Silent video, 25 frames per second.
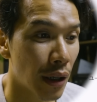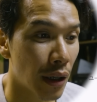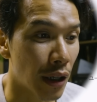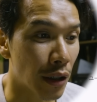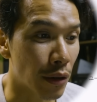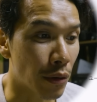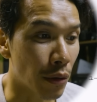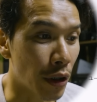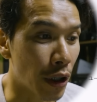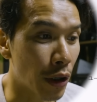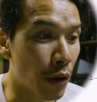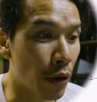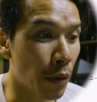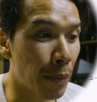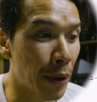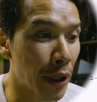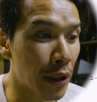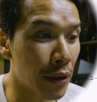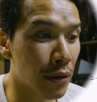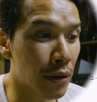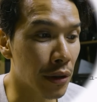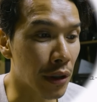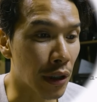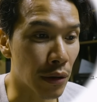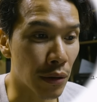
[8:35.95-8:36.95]
えー、っと、にこ
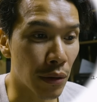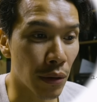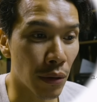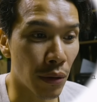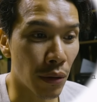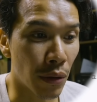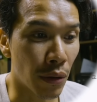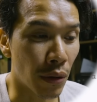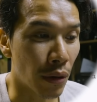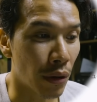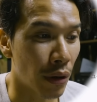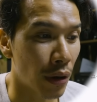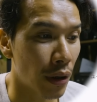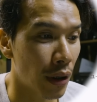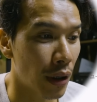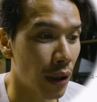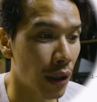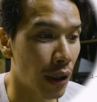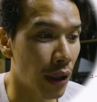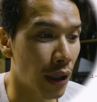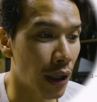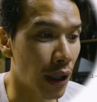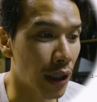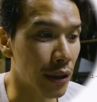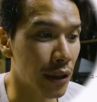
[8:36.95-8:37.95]
パックだと、
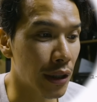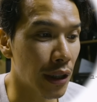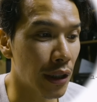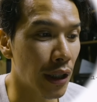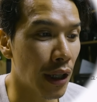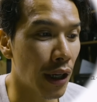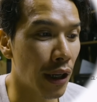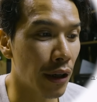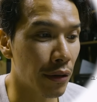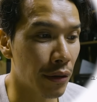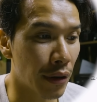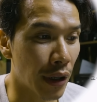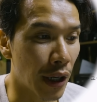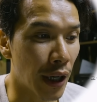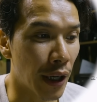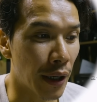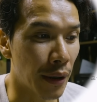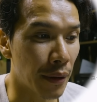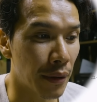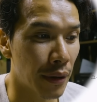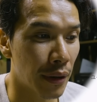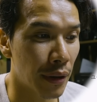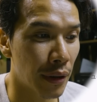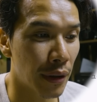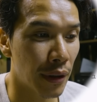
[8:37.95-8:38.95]
えー、はっせんななひゃくえ
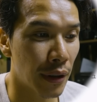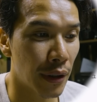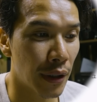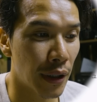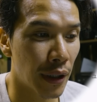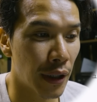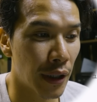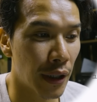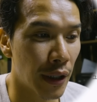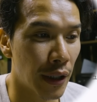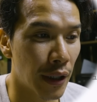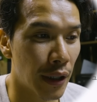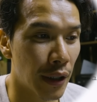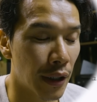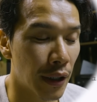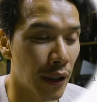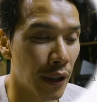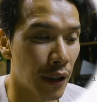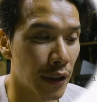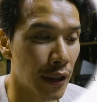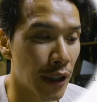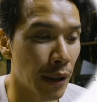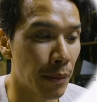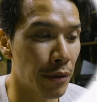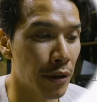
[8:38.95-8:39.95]
ん。
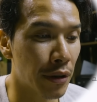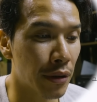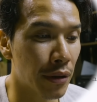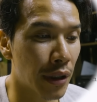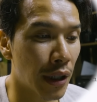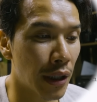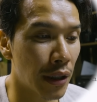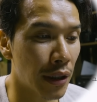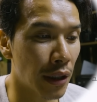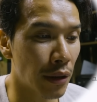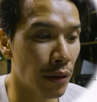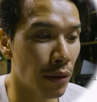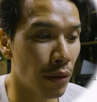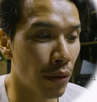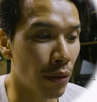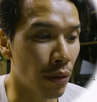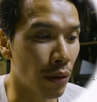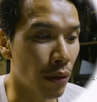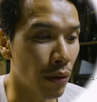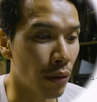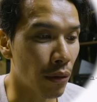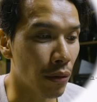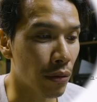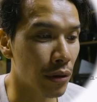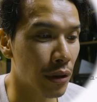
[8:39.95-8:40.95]
えー、サブスク会員だ
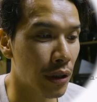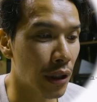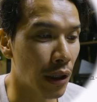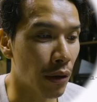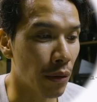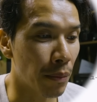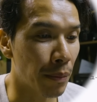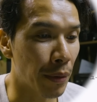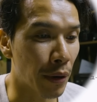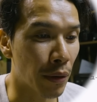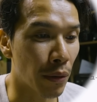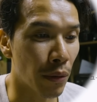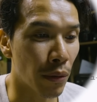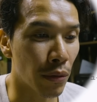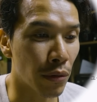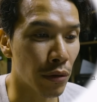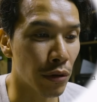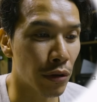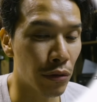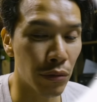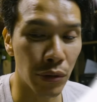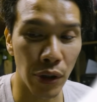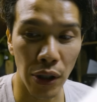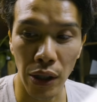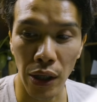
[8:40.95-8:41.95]
とろくせんろっぴゃくろく
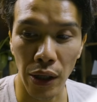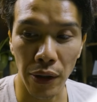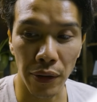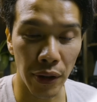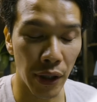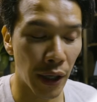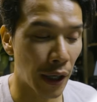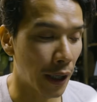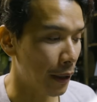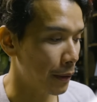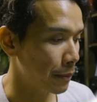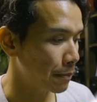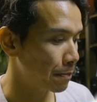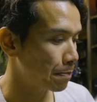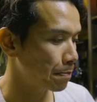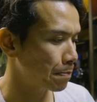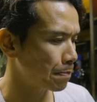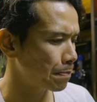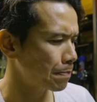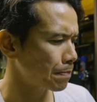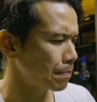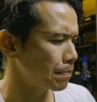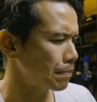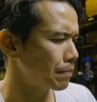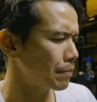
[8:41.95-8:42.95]
じゅうえんなんで、
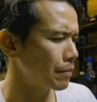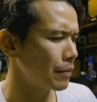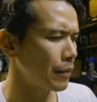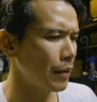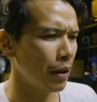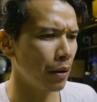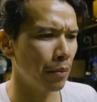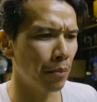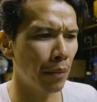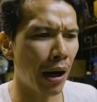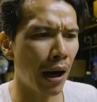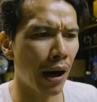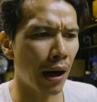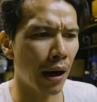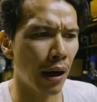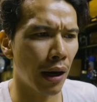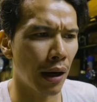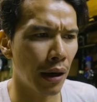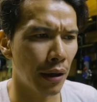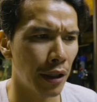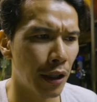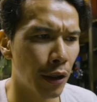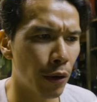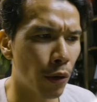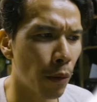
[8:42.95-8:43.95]

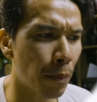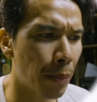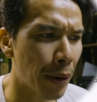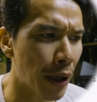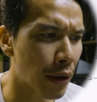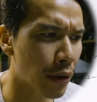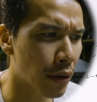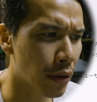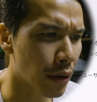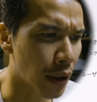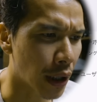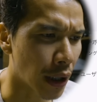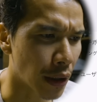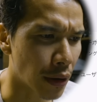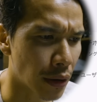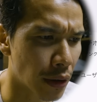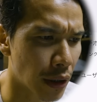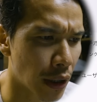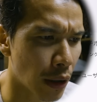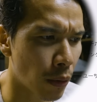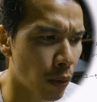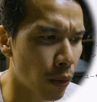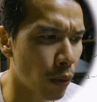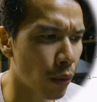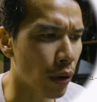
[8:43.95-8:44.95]
まあ、にこパック買っ
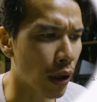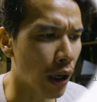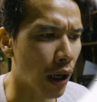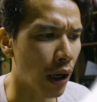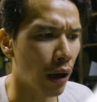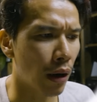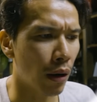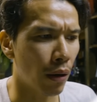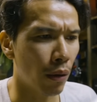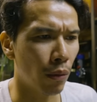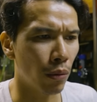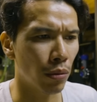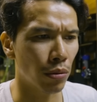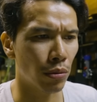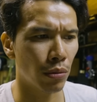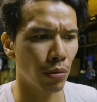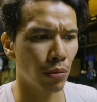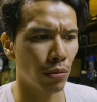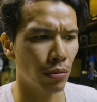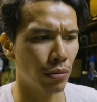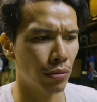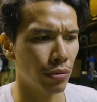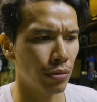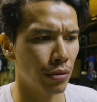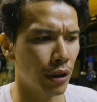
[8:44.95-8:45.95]
た方がお
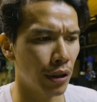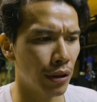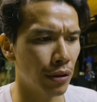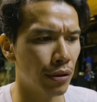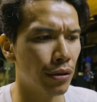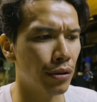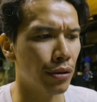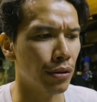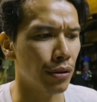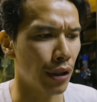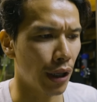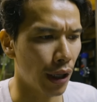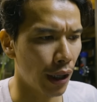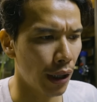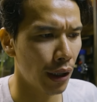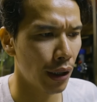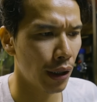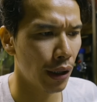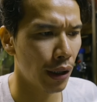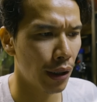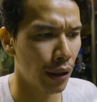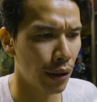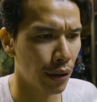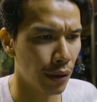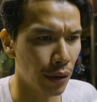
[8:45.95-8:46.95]
得ですね。
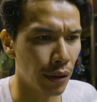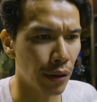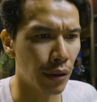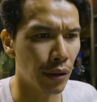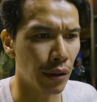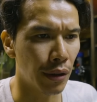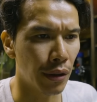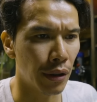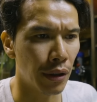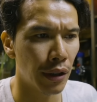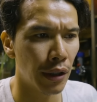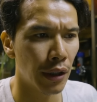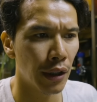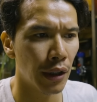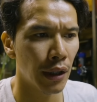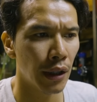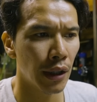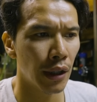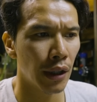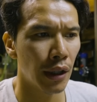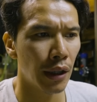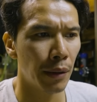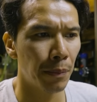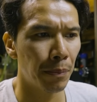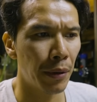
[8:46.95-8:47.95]
うん。やっ
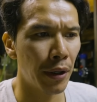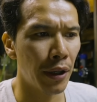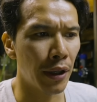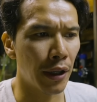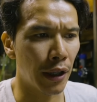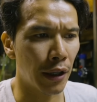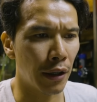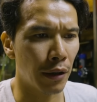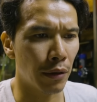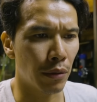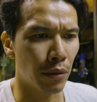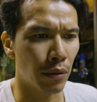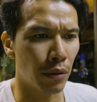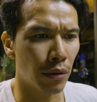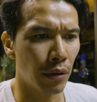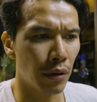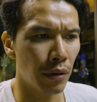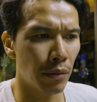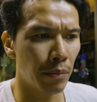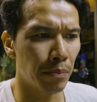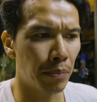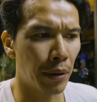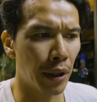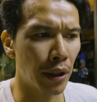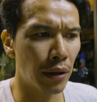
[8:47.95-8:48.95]
ぱりね、
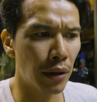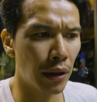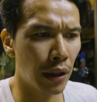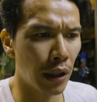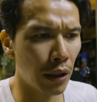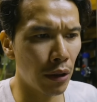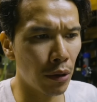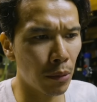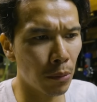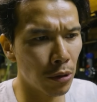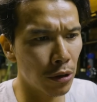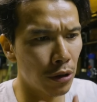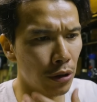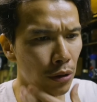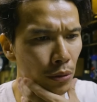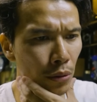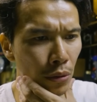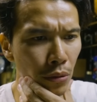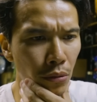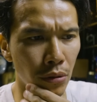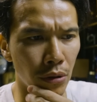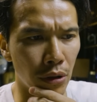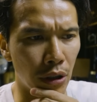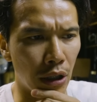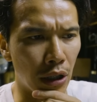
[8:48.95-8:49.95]
バッテリーの持ち良
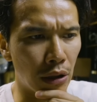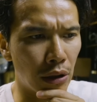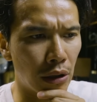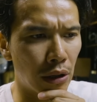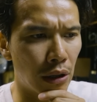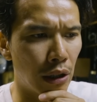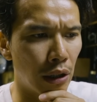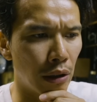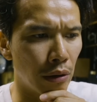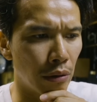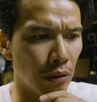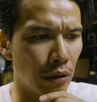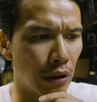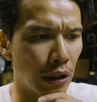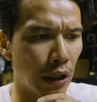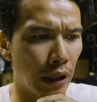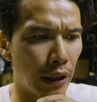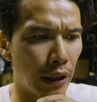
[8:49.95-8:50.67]
くなってるって